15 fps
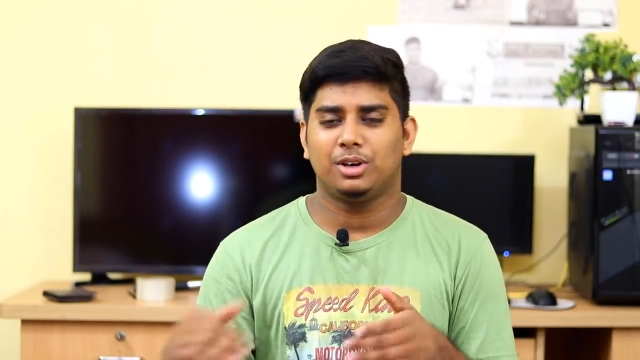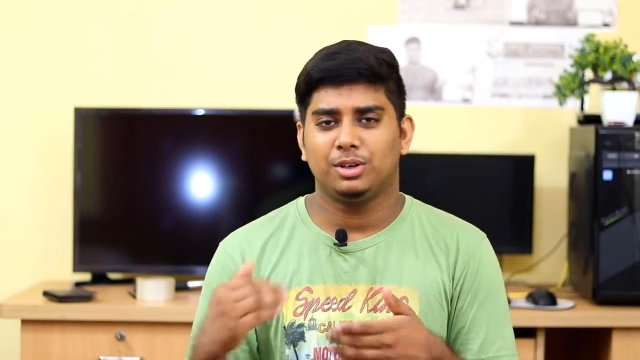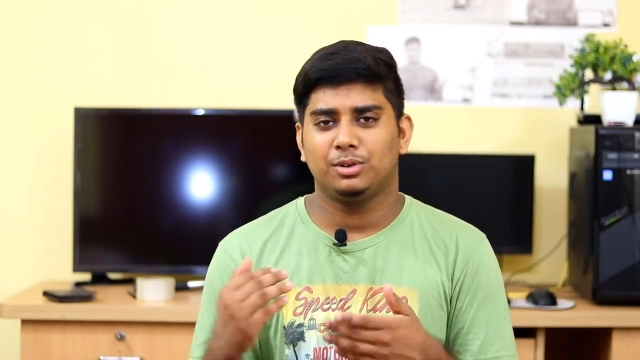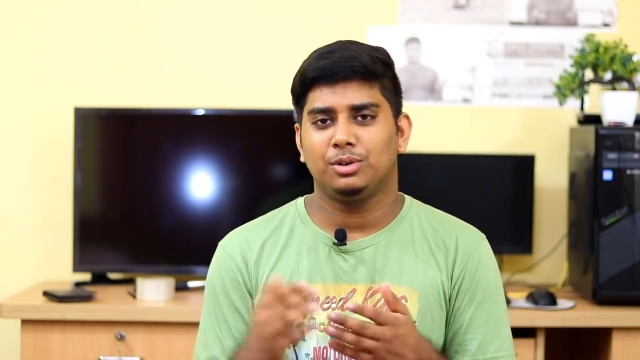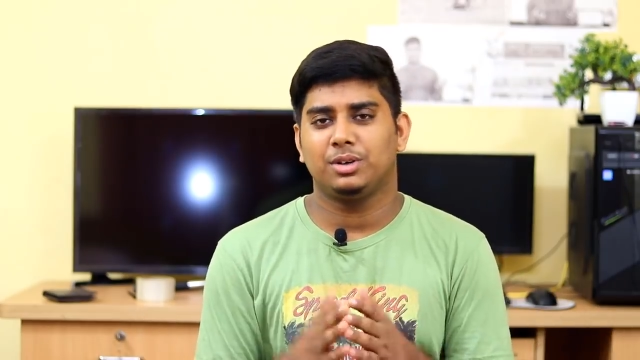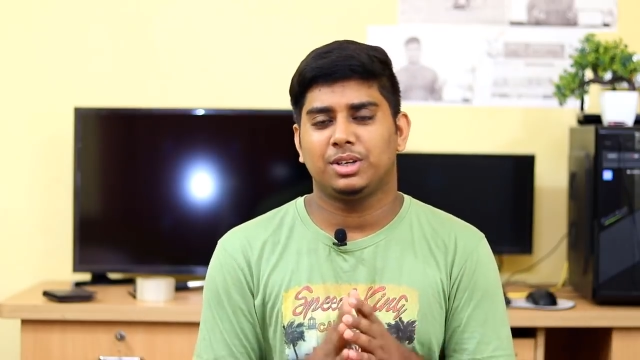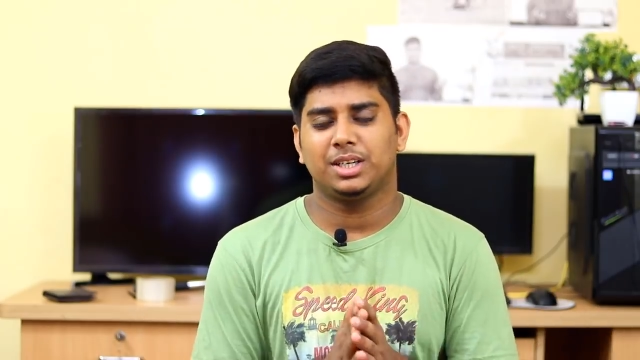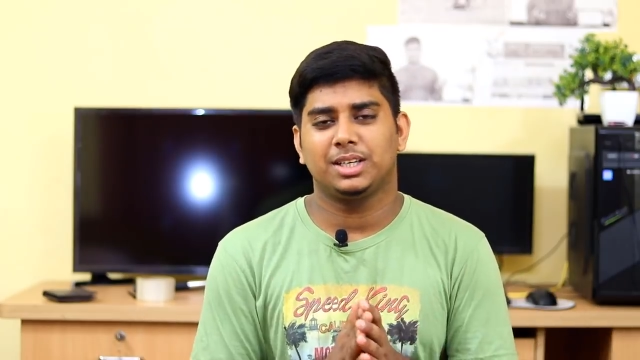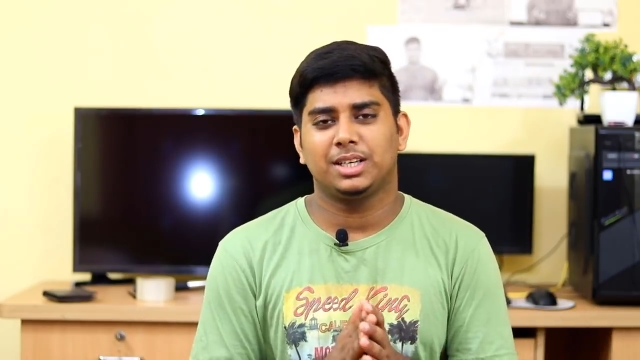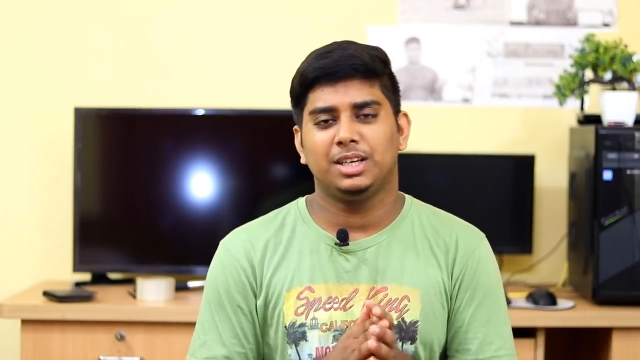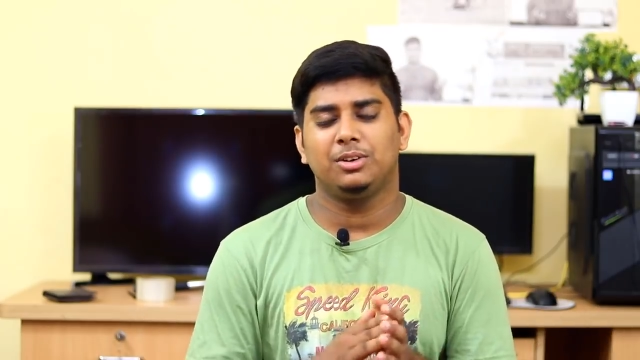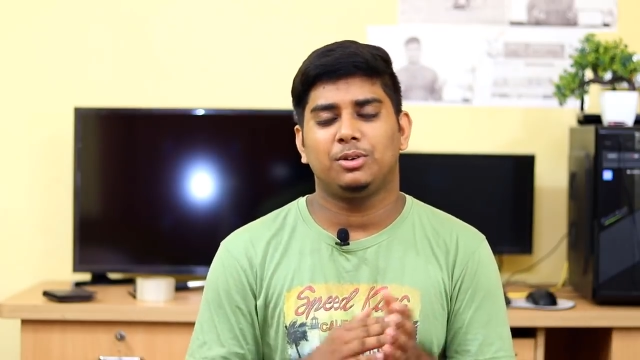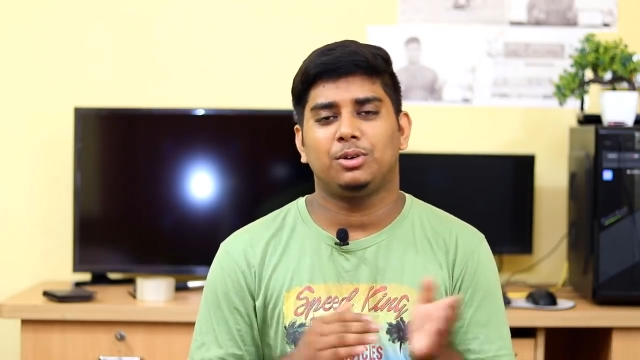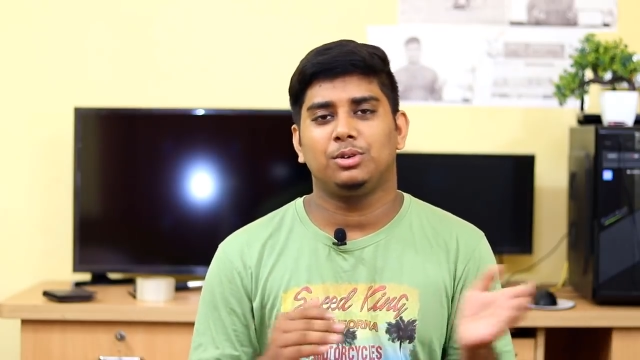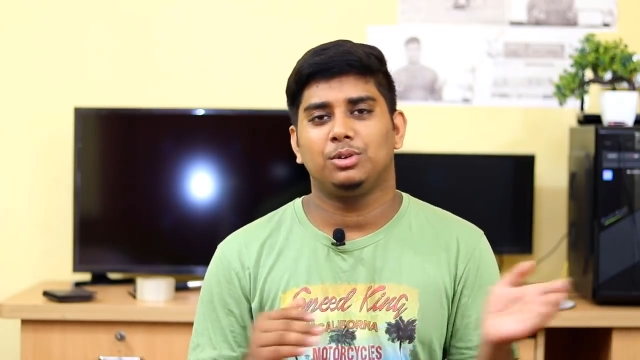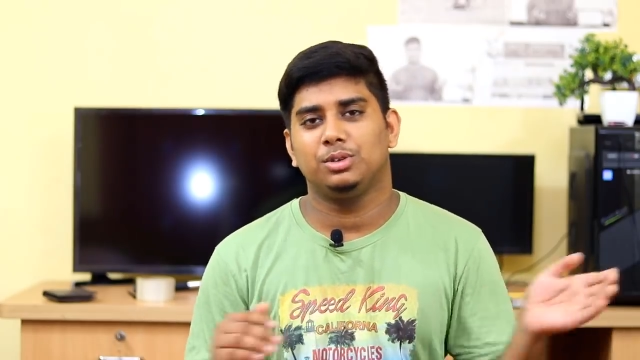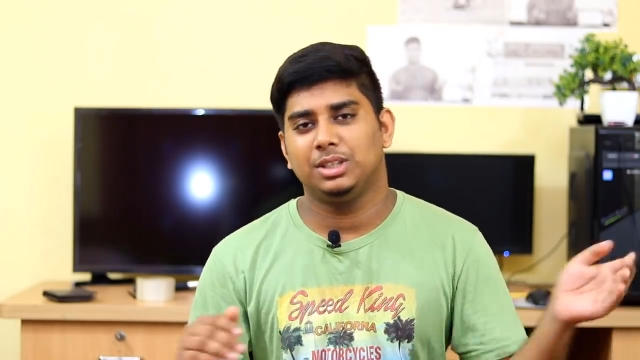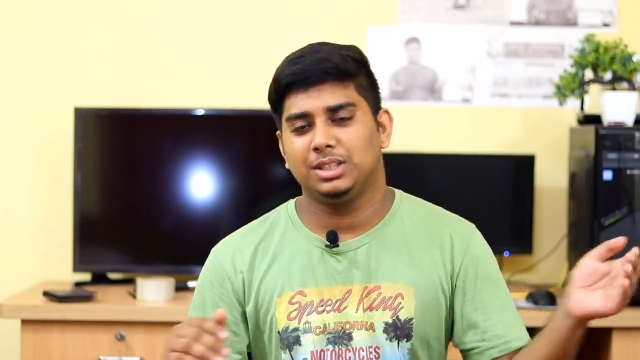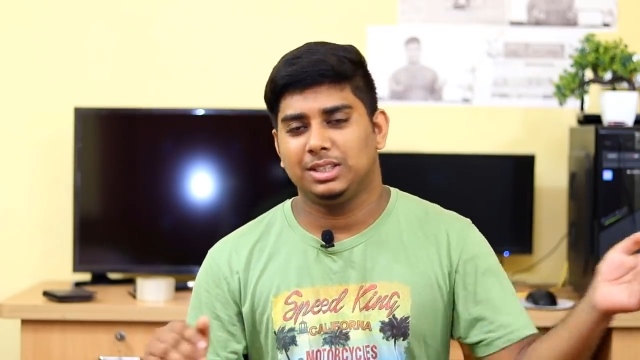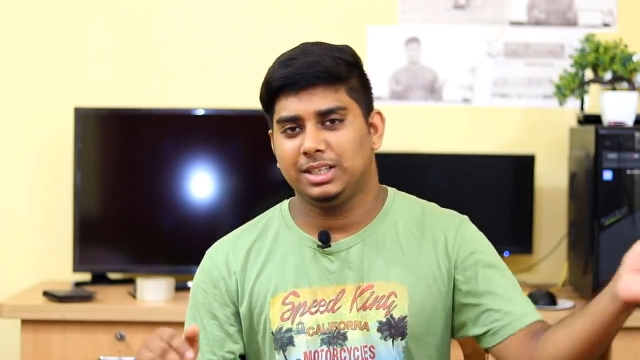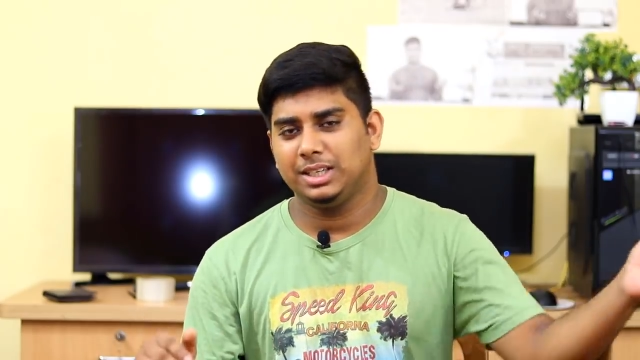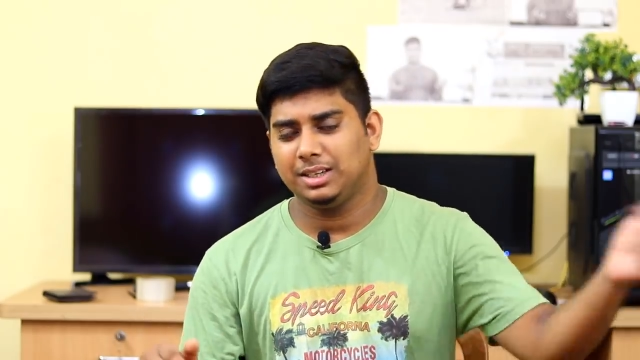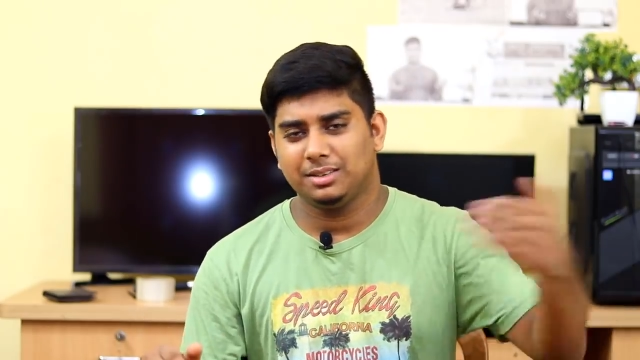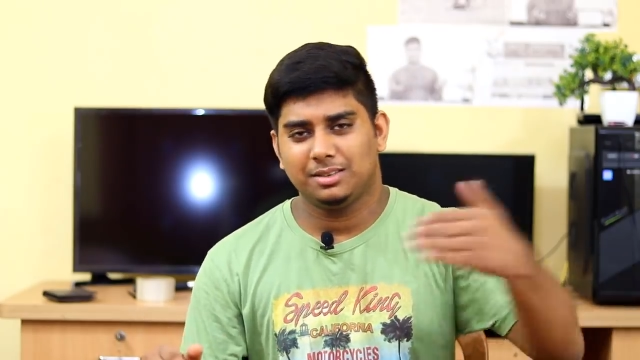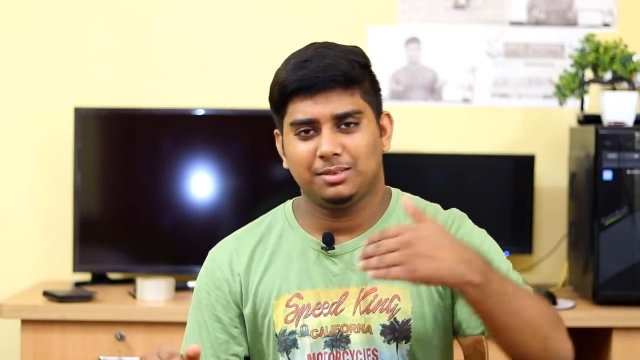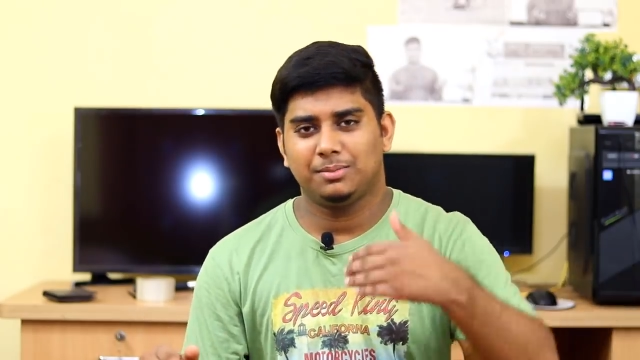অনেকগুলো ট্রেনকেই অন্য দিক দিয়ে